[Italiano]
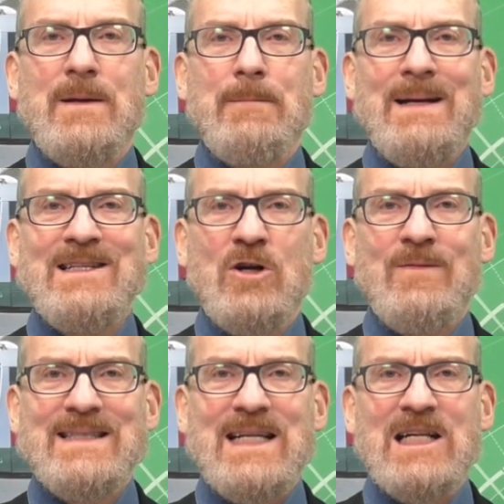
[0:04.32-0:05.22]
Ben
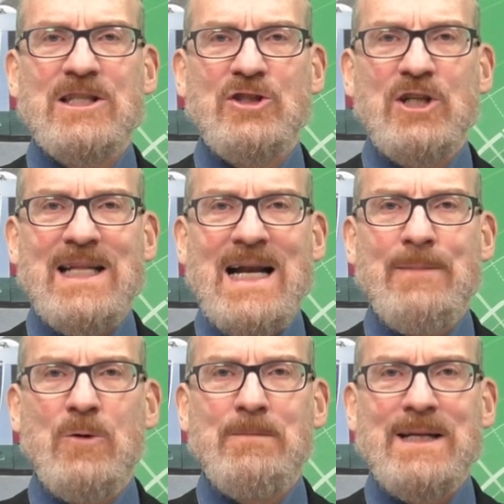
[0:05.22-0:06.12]
trovati dal TG della
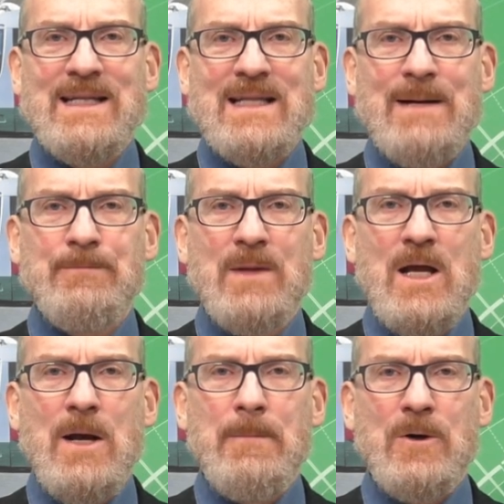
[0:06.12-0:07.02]
mobilità.
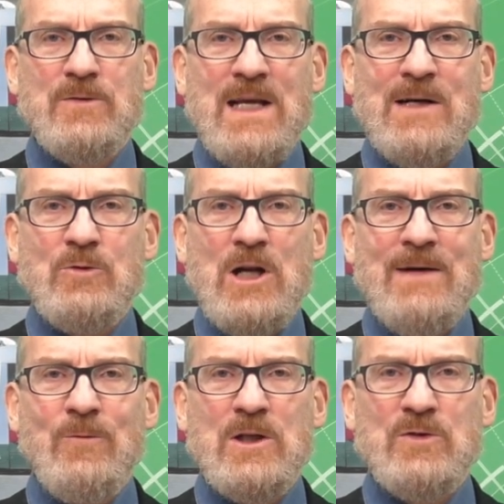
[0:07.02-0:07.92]
Proseguono i
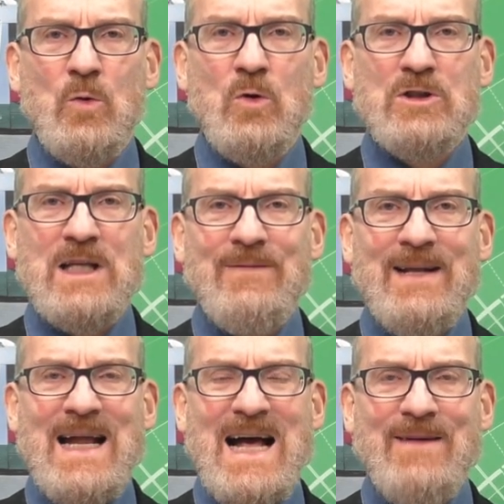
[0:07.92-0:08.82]
lavori sul
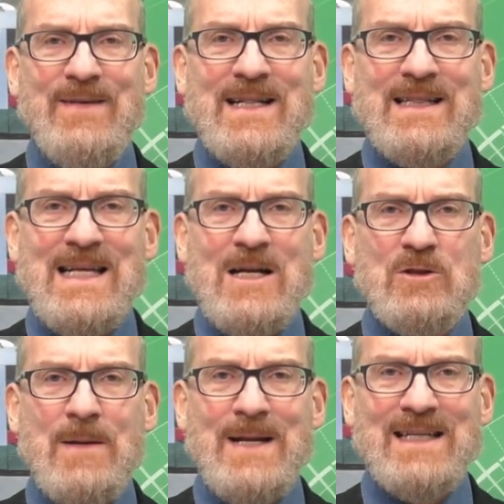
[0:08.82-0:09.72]
lungotevere Aventino
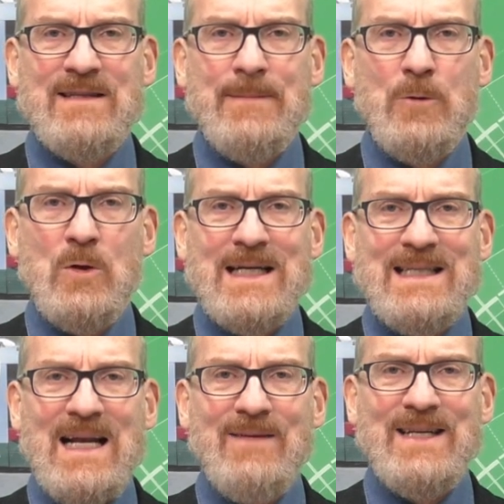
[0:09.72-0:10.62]
da piazza Bocca
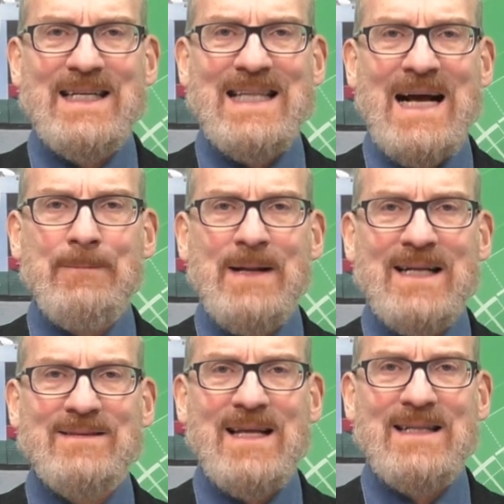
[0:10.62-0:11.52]
della Verità a
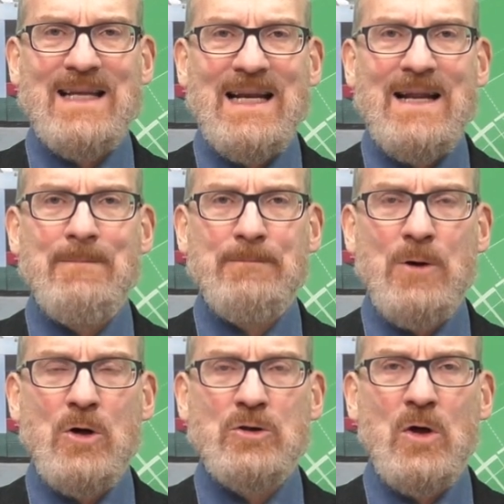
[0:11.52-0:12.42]
piazza
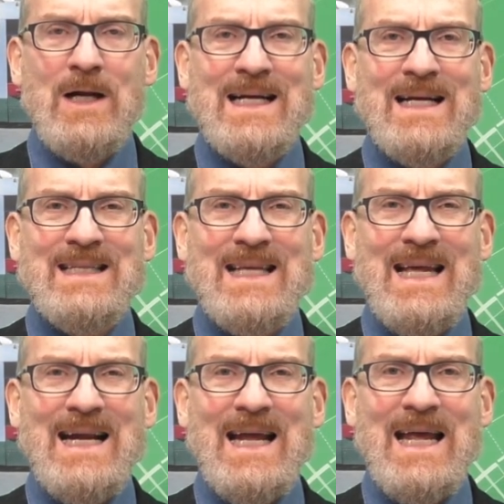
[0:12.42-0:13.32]
dell'Emporio. Il
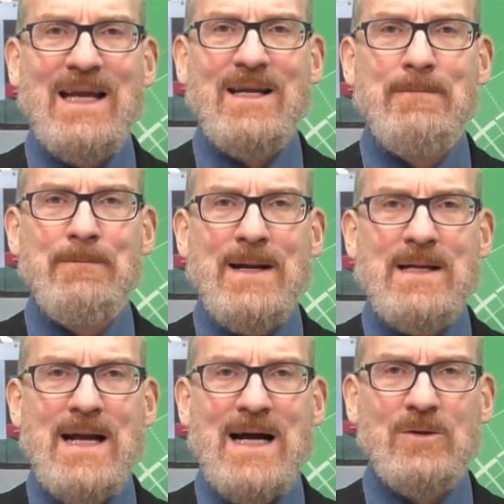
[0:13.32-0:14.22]
cantiere è
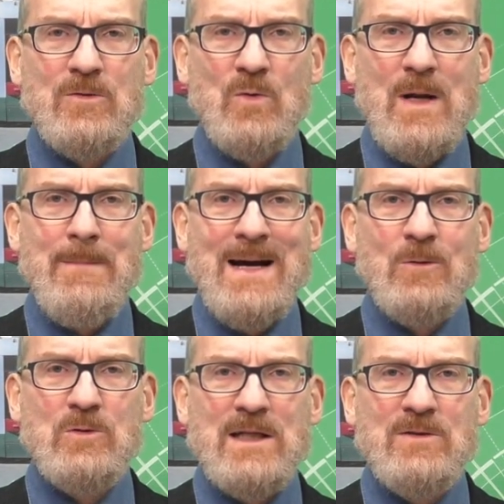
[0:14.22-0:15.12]
impegnato sulla
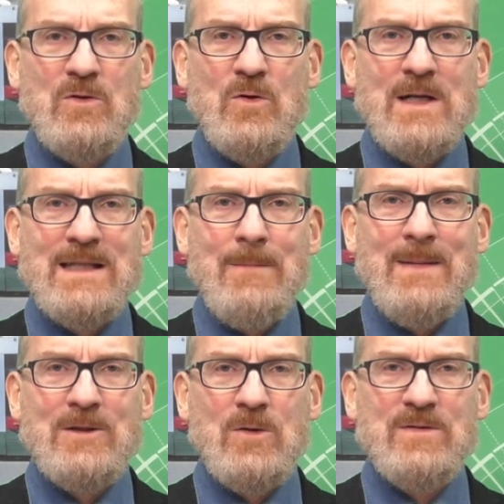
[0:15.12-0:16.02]
manutenzione del
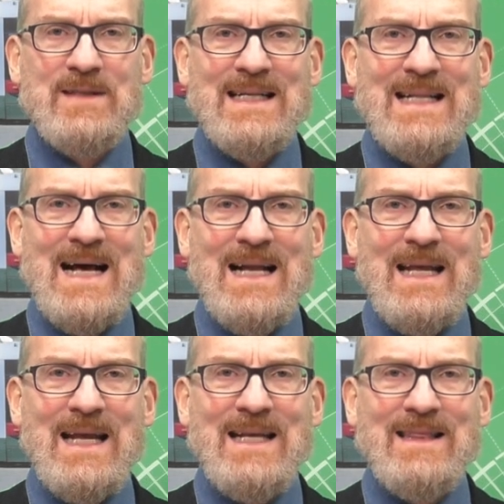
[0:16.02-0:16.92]
manto
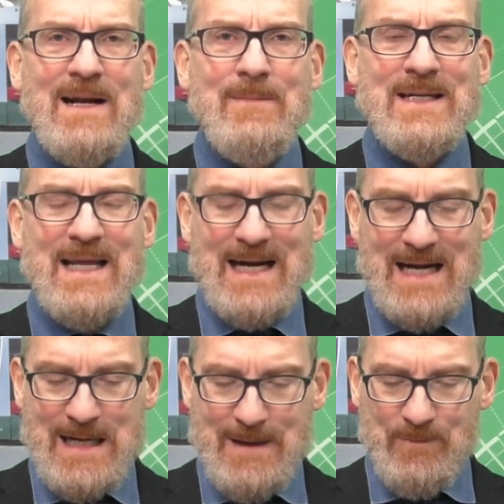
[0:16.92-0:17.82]
stradale e
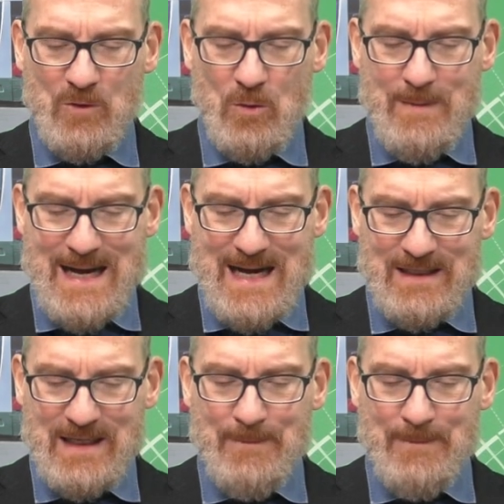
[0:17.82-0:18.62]
terminerà domani.